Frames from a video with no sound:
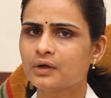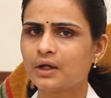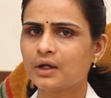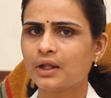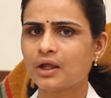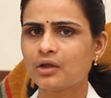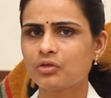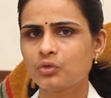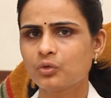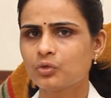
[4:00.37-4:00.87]
த்ரீ
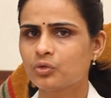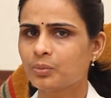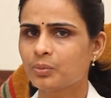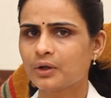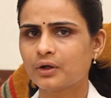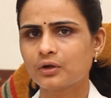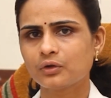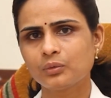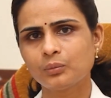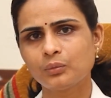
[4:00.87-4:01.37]
டேஸ் யூஸ்
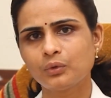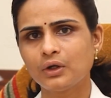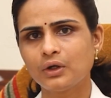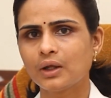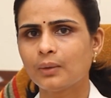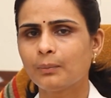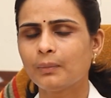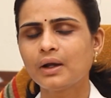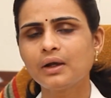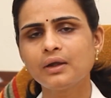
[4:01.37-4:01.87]
பண்ணுறது
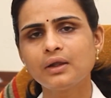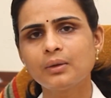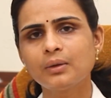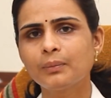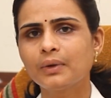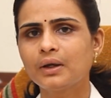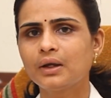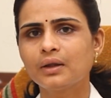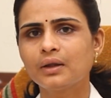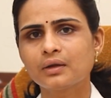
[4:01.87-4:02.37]
மூலியமாக
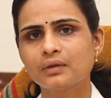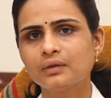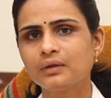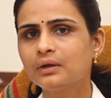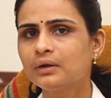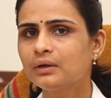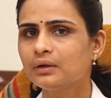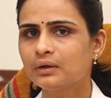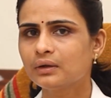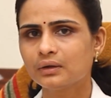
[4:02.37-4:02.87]
இருமல்லேருந்து
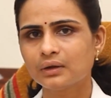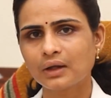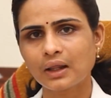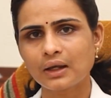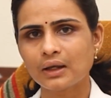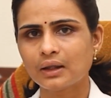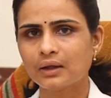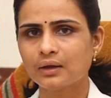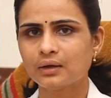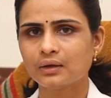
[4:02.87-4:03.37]

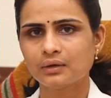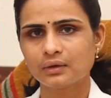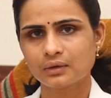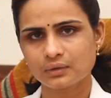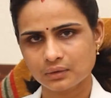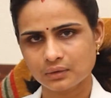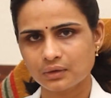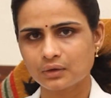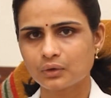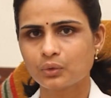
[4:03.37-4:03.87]
நல்ல
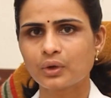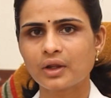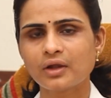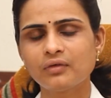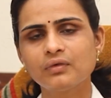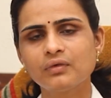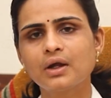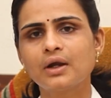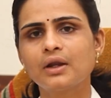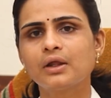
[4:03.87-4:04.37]

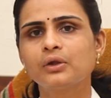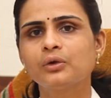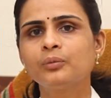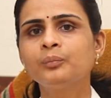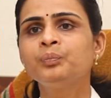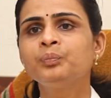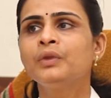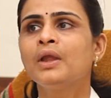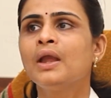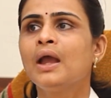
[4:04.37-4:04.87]
குறைவு
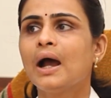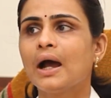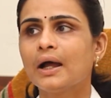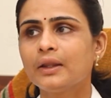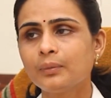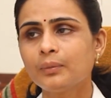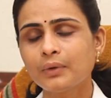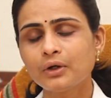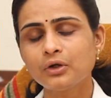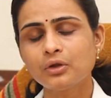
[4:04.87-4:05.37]
கிடைக்கும்
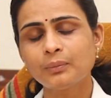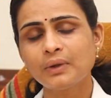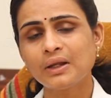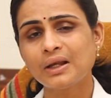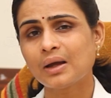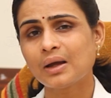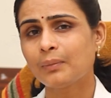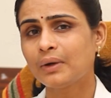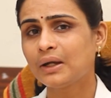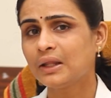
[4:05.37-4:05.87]
அது மட்டும்
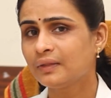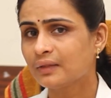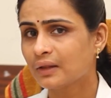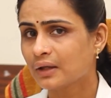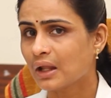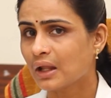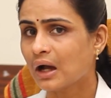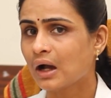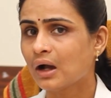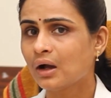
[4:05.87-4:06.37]
இல்லாமல் இந்த
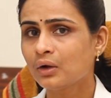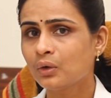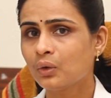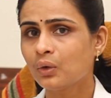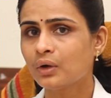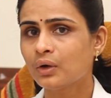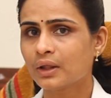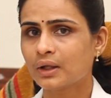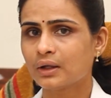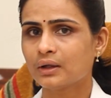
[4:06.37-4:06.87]

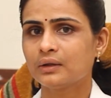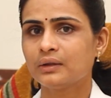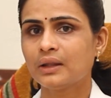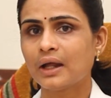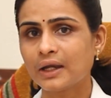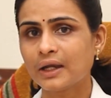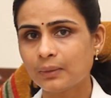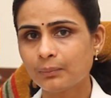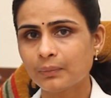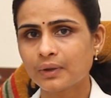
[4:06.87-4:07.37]
நாக்கோட
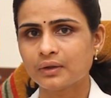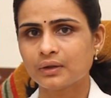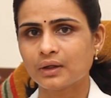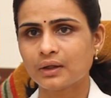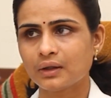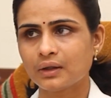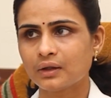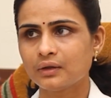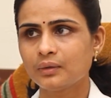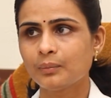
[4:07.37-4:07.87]
தடிமன்
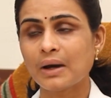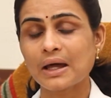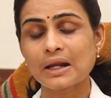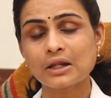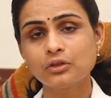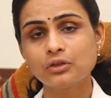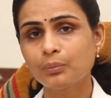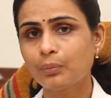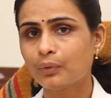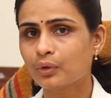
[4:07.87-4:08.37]
அதாவது
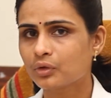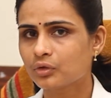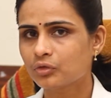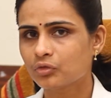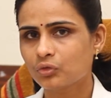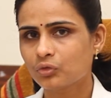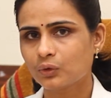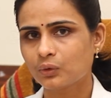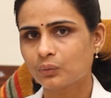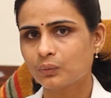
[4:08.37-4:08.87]
மரத்து
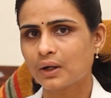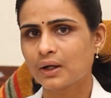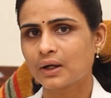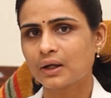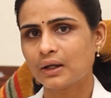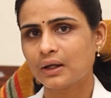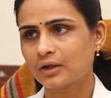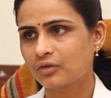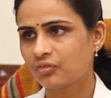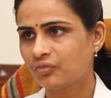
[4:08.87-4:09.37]
போகிறதுன்னு சொல்லுவாங்க
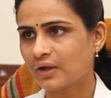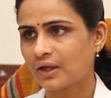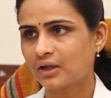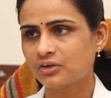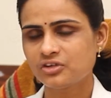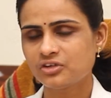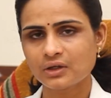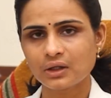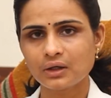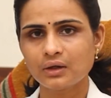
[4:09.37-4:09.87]
லைக்
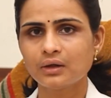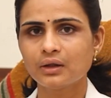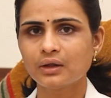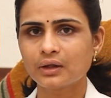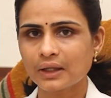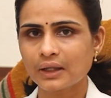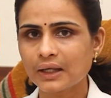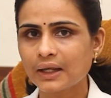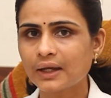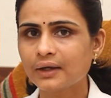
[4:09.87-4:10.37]
ஃபேஷியல்
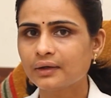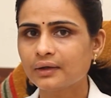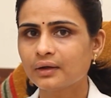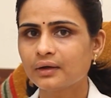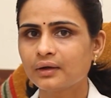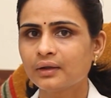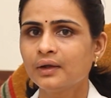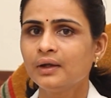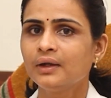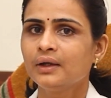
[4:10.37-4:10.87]

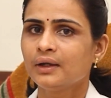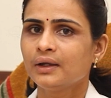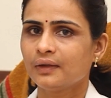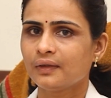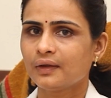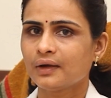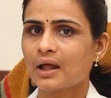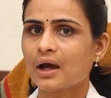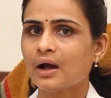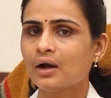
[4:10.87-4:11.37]
ரிலேட்டட்
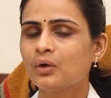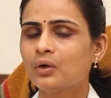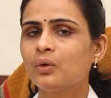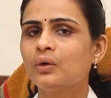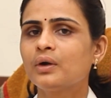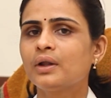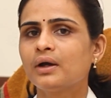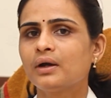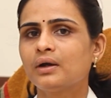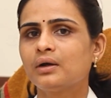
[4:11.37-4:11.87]
இந்த
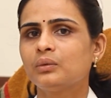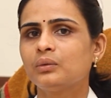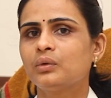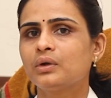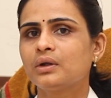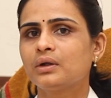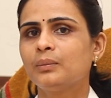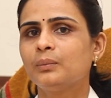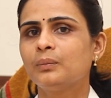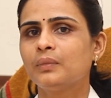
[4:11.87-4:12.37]
நாக்கோட
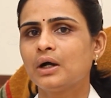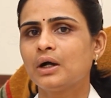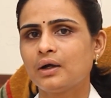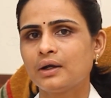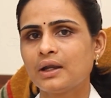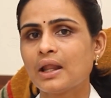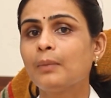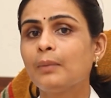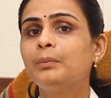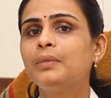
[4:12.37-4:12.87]
ஒரு
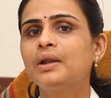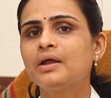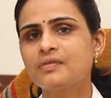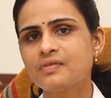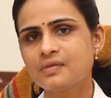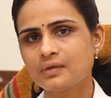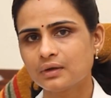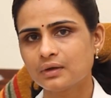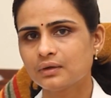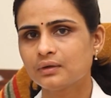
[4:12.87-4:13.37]

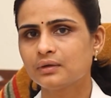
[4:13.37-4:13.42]
நம்னஸ்